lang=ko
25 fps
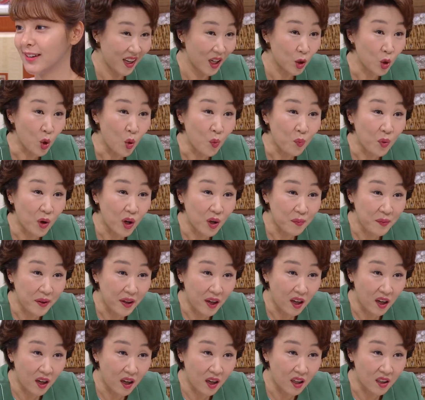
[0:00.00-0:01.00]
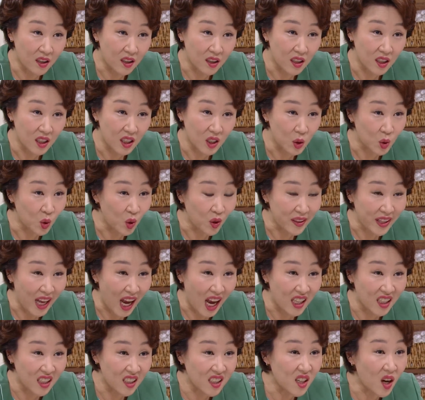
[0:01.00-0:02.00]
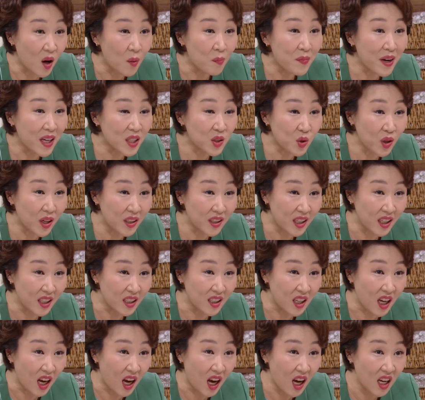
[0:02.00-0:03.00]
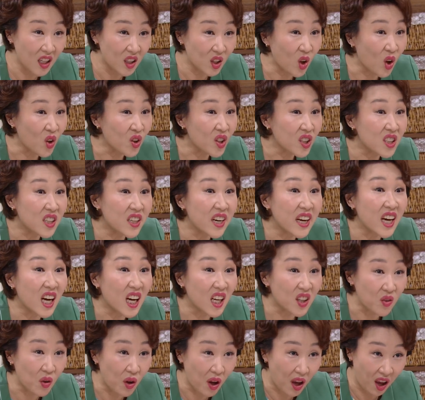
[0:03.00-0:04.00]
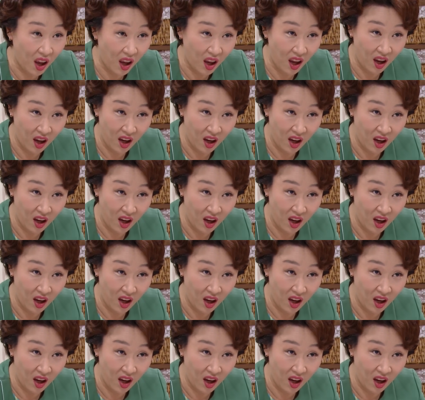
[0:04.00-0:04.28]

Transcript: 돈 벌면 그 돈 다 너희 엄마 줘야 된다. 넌 그래야 돼.